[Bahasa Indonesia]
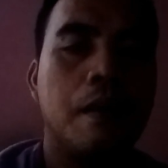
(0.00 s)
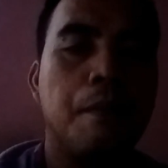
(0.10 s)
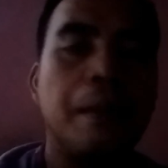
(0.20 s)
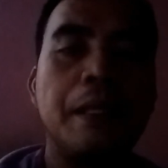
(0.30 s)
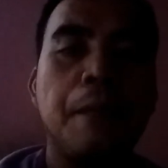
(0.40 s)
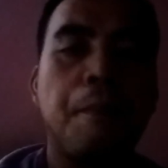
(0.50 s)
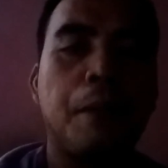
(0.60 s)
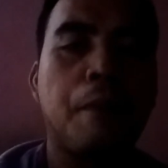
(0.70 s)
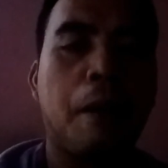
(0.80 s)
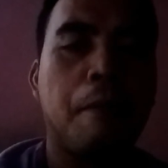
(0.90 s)
menyimpan
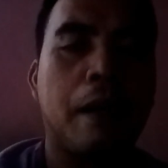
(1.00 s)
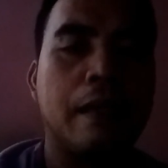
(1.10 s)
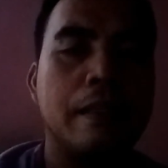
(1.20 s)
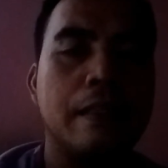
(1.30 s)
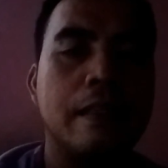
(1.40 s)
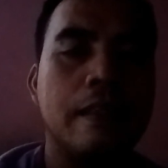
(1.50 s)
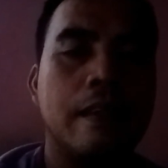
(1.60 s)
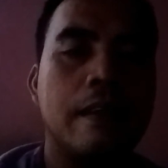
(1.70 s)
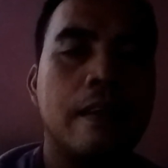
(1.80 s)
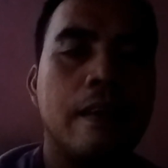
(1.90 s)
barang-barang ini
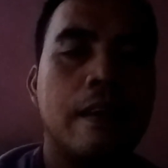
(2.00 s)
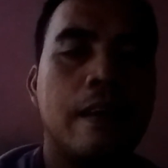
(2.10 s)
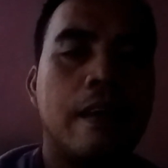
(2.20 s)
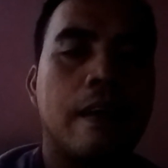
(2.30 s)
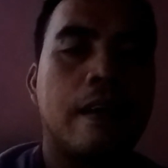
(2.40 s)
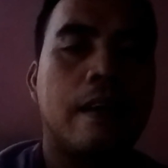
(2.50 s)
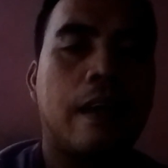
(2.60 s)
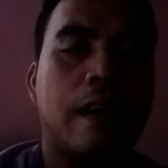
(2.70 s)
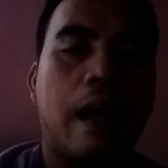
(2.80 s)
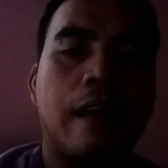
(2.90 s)

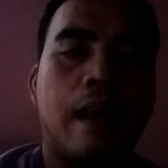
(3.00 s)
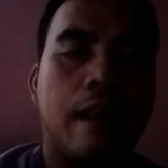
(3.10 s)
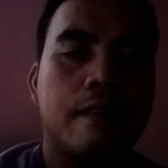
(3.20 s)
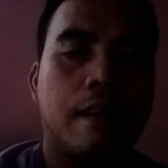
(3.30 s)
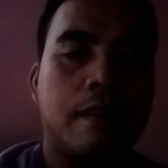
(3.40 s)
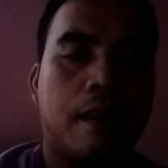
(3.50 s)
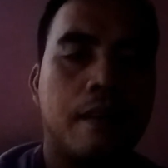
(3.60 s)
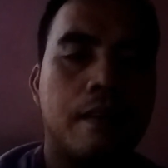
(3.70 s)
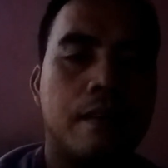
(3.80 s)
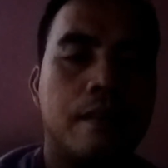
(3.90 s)
karena ada alasannya.
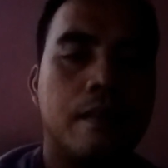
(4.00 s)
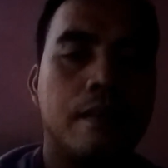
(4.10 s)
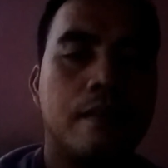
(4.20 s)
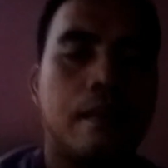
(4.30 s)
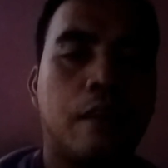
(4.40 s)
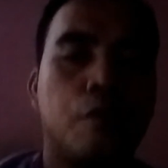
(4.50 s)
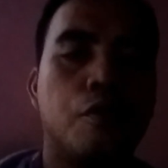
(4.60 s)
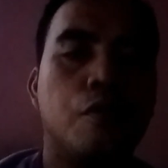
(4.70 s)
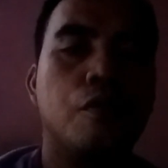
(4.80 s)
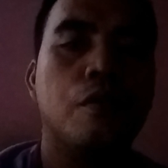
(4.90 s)
Satu
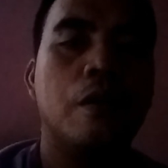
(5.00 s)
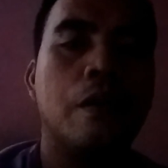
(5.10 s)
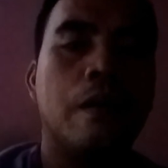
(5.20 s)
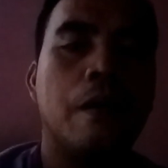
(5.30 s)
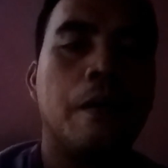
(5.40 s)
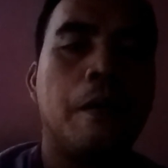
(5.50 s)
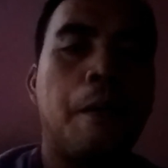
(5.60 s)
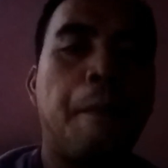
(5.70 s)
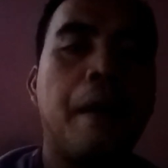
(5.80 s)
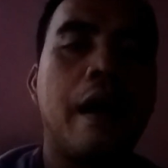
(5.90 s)
dulu,
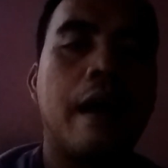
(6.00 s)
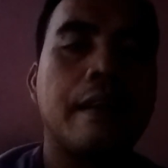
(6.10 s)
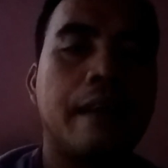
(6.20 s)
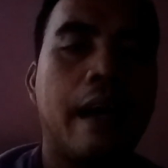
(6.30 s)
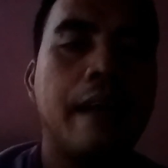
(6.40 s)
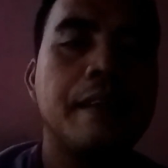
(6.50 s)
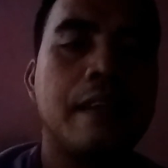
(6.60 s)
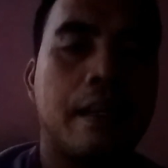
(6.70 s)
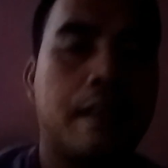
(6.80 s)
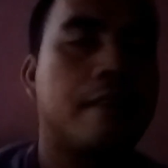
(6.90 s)
menghargai
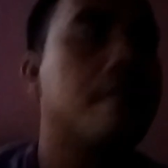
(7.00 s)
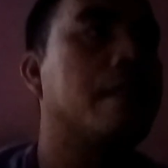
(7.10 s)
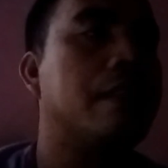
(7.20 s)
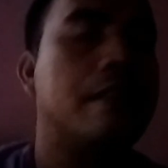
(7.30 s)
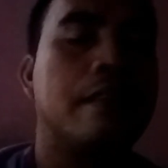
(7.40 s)
karya seni.